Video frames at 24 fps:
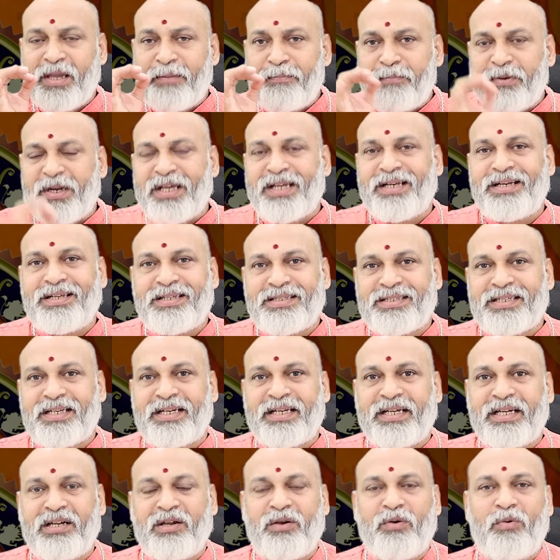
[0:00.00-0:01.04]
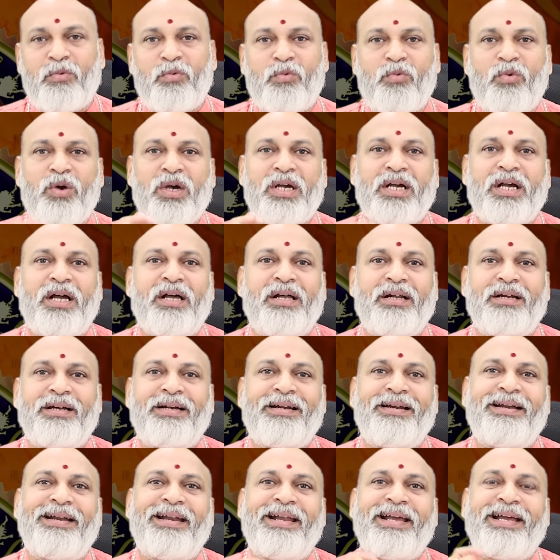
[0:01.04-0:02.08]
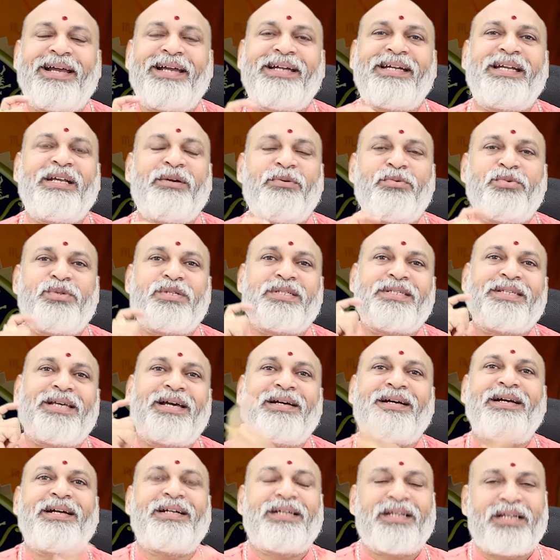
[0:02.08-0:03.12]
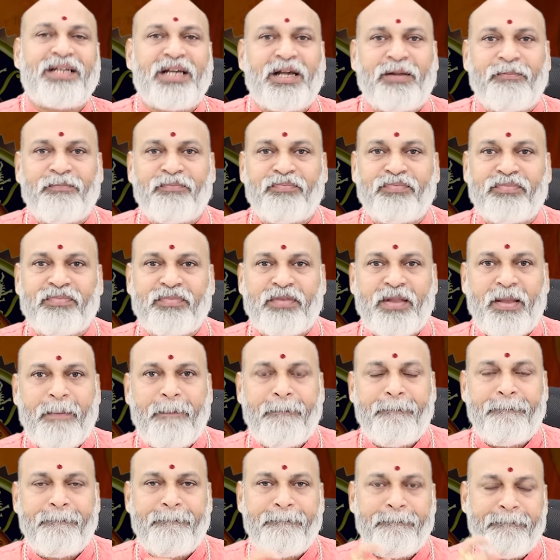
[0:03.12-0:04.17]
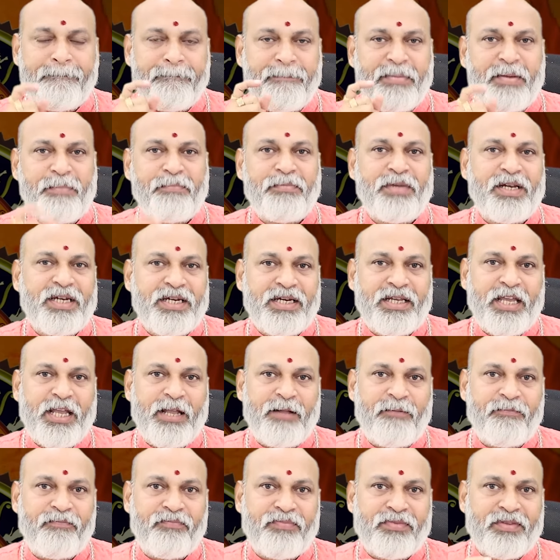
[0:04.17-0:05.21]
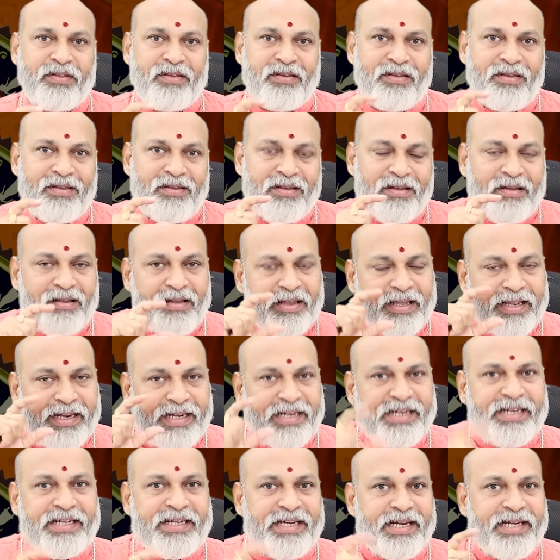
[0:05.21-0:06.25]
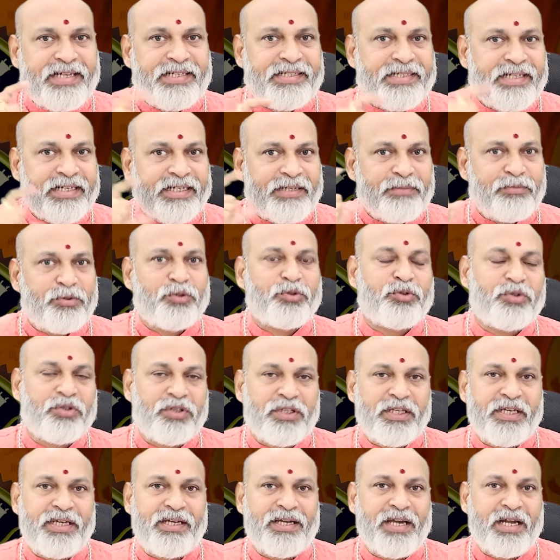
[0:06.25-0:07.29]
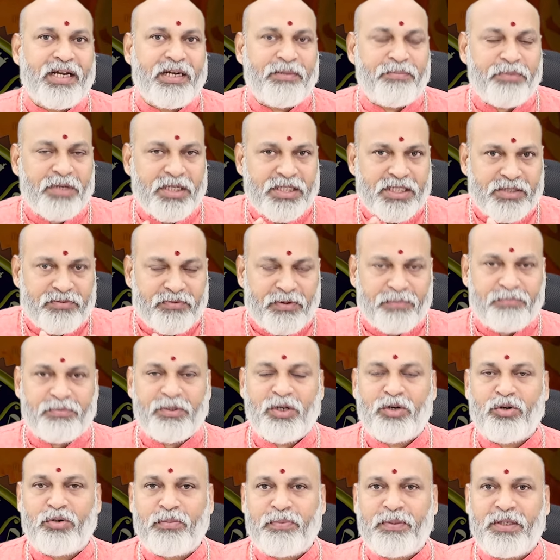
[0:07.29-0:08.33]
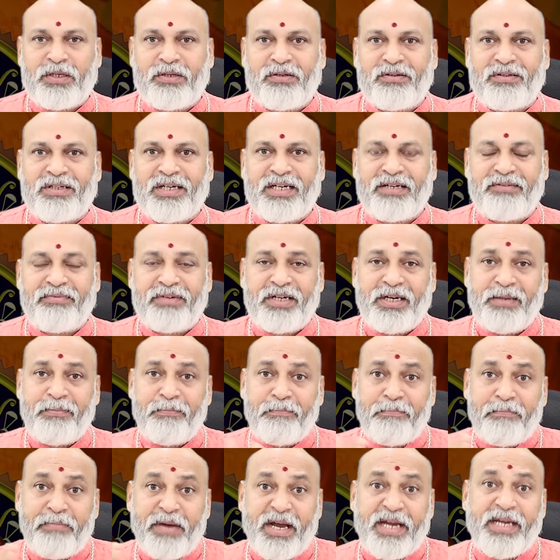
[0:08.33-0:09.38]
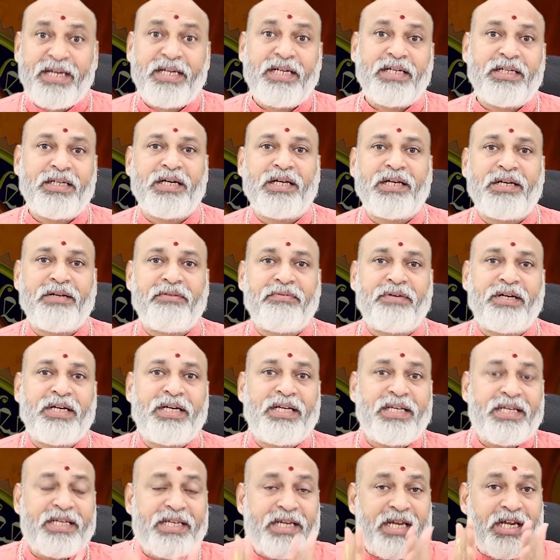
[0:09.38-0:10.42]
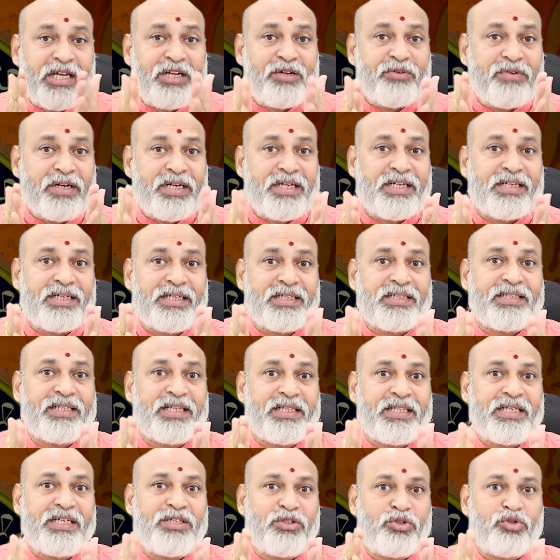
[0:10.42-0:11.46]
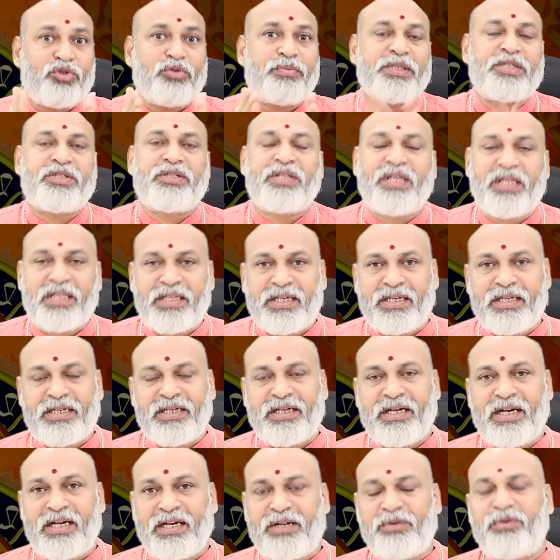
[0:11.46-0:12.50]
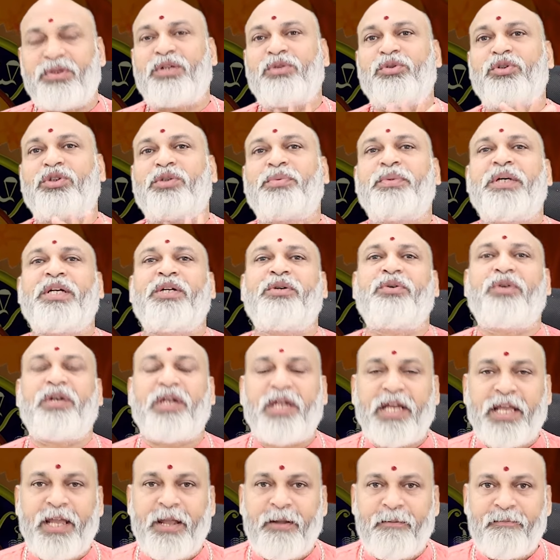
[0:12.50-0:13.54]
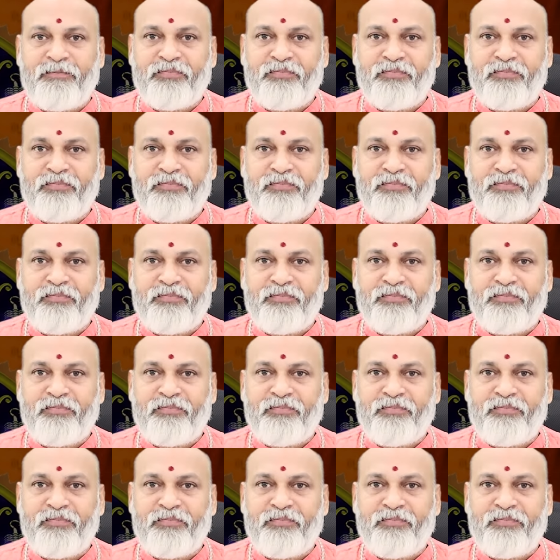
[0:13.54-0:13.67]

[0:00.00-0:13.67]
ఎప్పుడైనా సరే ఒక నెగటివ్ సంఘటన మిమ్మల్ని ఇండికేట్ చేయబోతుంది అన్నప్పుడు అది స్వప్న రూపంలో కానివ్వండి బయట కానివ్వండి ఎటువంటిది అది చూపిస్తుంది అంటే ఒకటి గుర్తుపెట్టుకోండి